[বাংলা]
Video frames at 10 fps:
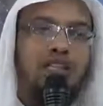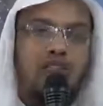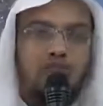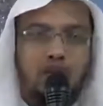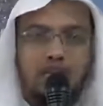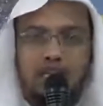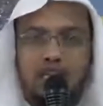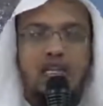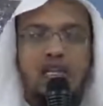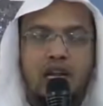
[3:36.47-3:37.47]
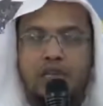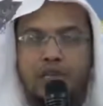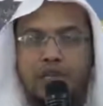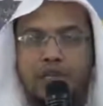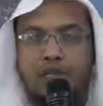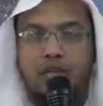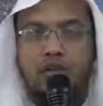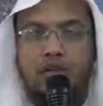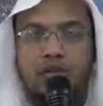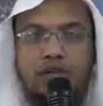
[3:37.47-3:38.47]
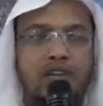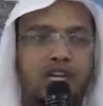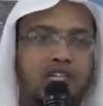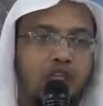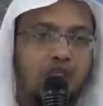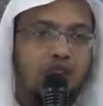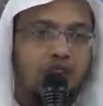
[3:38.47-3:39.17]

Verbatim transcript: করার স্বার্থে রোজা রাখতে গেলে